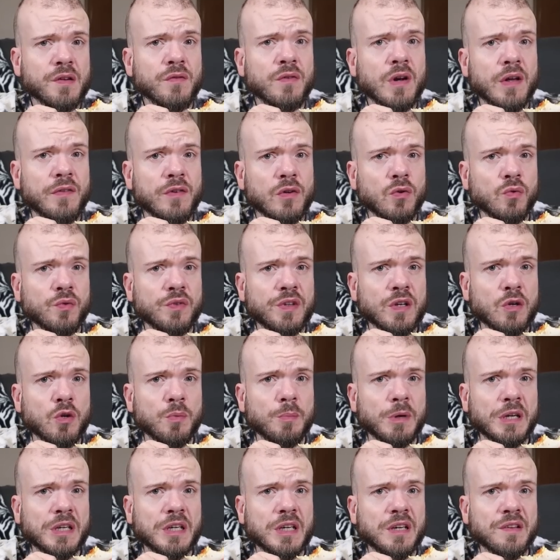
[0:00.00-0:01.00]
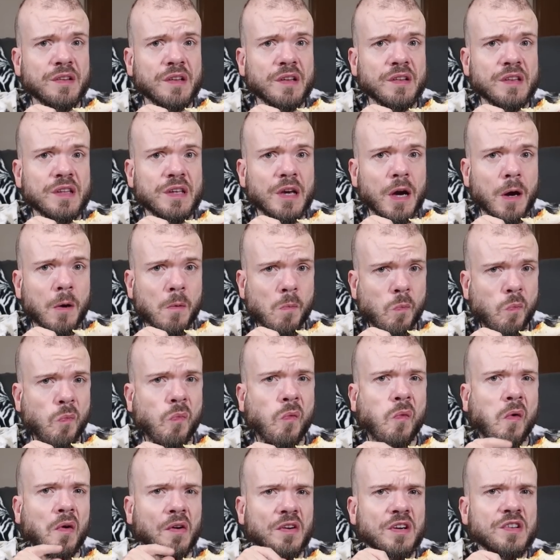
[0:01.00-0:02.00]
si vous l'avez goûté le mec quesadilla,
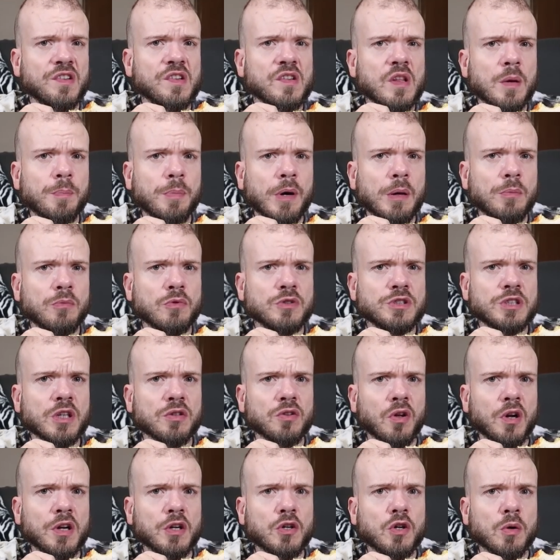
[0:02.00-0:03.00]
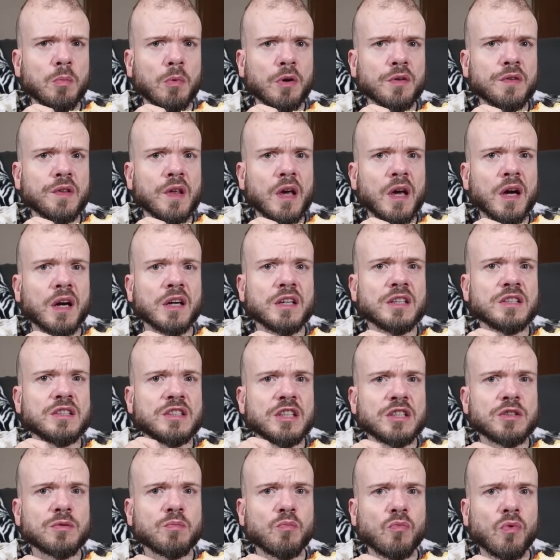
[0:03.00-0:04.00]
n'hésitez pas à me dire dans les commentaires et
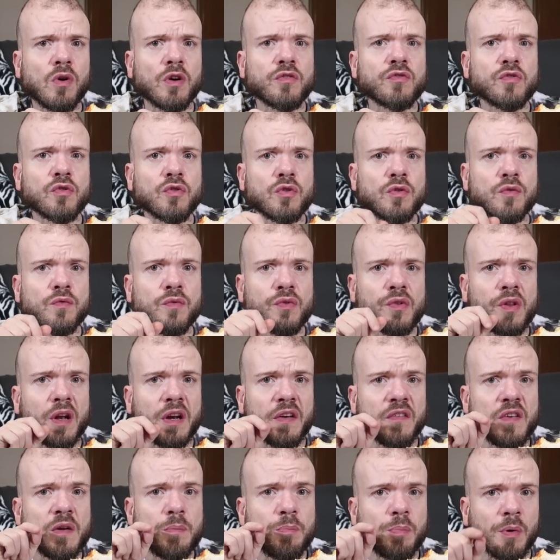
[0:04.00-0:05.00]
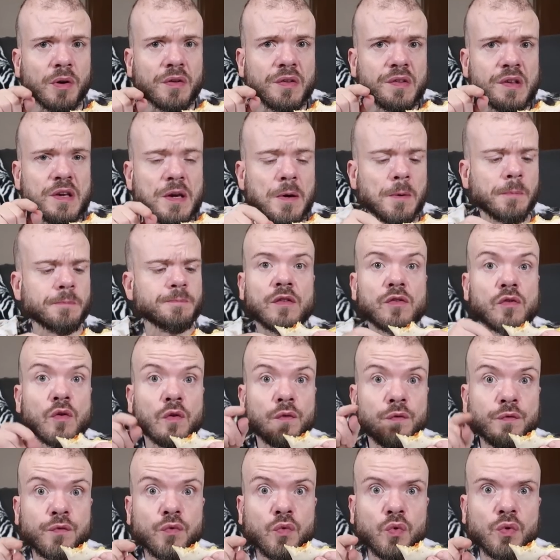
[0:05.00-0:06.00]
dites-moi ce que vous en avez pensé. Est-ce
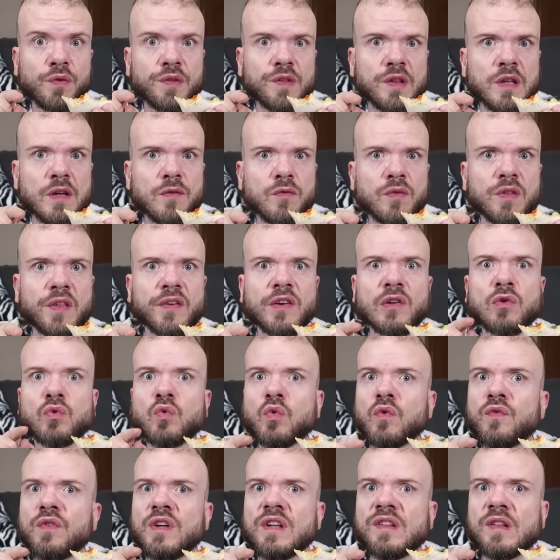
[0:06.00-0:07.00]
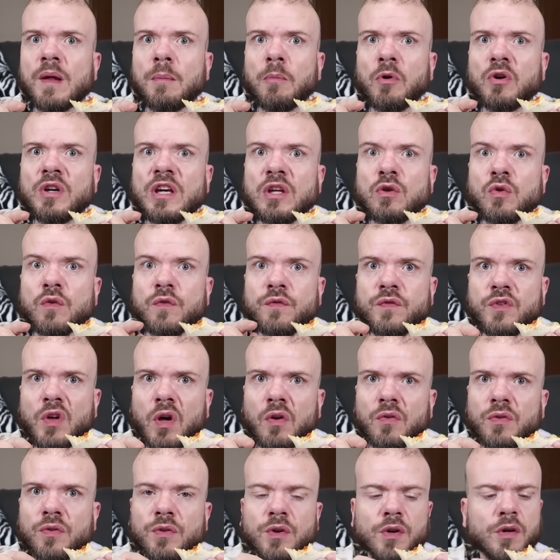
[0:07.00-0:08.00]
que vous aussi, vous avez trouvé que ça manquait de
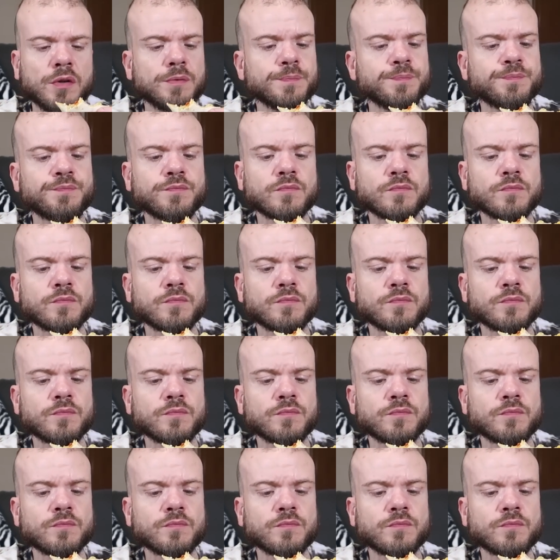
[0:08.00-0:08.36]
viande